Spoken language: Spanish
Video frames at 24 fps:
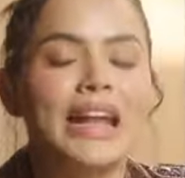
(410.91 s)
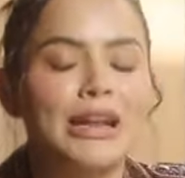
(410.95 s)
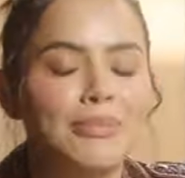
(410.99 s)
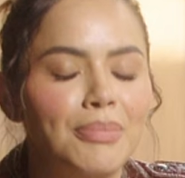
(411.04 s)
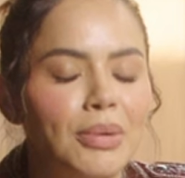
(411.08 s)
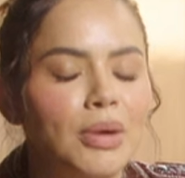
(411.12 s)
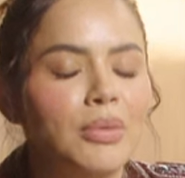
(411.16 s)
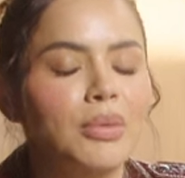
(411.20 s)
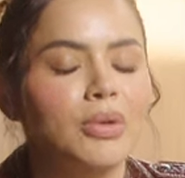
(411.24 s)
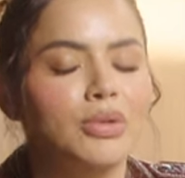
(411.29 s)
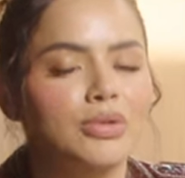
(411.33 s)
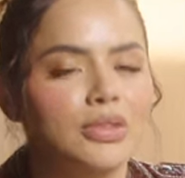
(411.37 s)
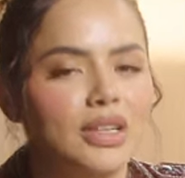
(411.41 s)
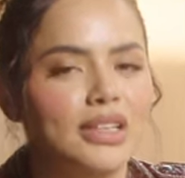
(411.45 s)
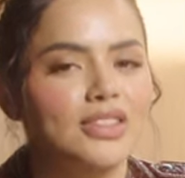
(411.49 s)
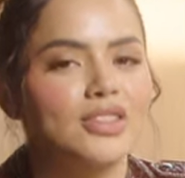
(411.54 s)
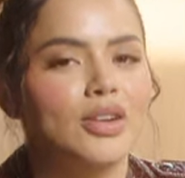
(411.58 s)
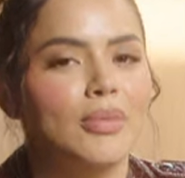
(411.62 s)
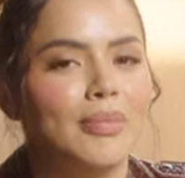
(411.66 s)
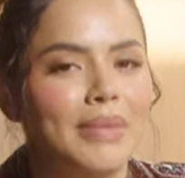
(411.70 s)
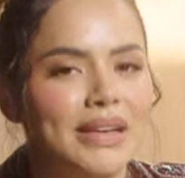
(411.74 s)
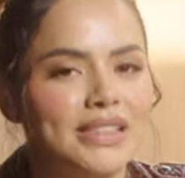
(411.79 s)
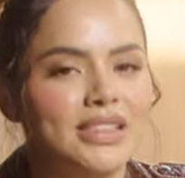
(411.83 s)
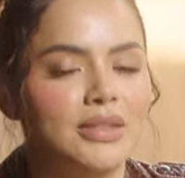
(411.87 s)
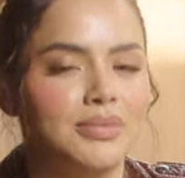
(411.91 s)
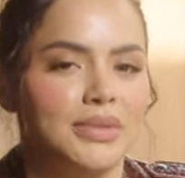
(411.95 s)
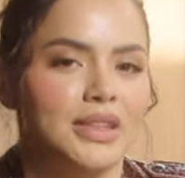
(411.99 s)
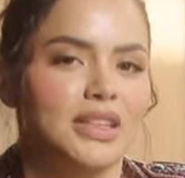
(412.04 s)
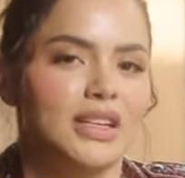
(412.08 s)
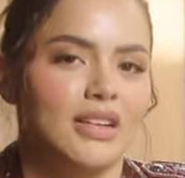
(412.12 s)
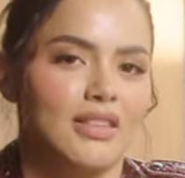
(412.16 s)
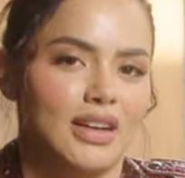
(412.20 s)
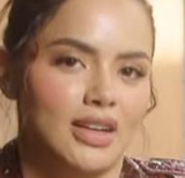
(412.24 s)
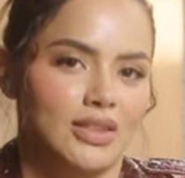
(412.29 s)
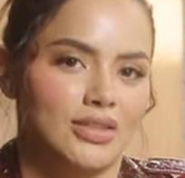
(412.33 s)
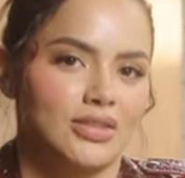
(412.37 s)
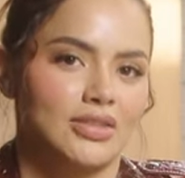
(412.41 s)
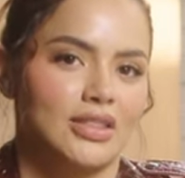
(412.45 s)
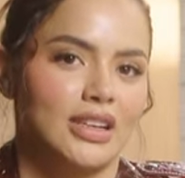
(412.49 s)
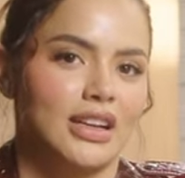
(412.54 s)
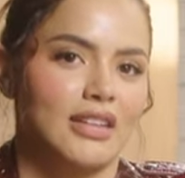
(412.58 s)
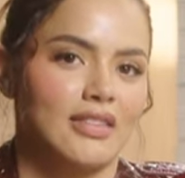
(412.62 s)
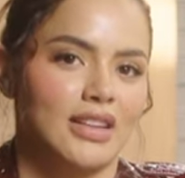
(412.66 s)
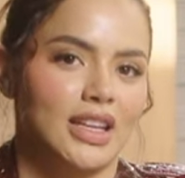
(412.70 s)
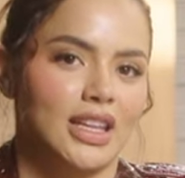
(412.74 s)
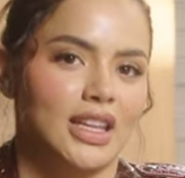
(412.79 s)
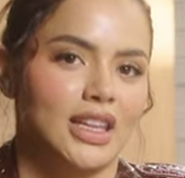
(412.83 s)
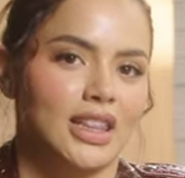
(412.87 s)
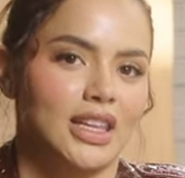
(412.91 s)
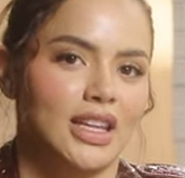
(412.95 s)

El polvo lo utilizo más en mi trabajo, la verdad.